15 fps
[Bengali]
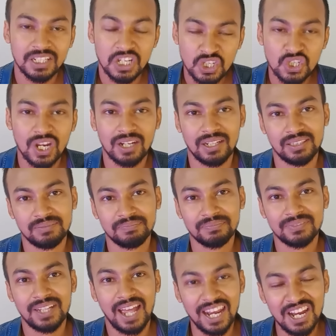ইনশাল্লাহ
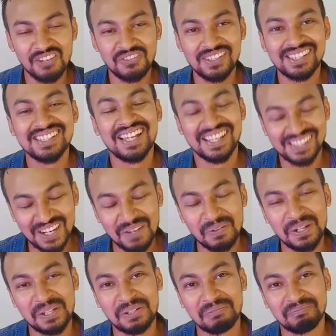আল্লাহ হাফেজ আসসালামু
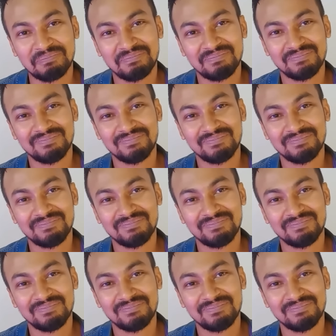আলাইকুম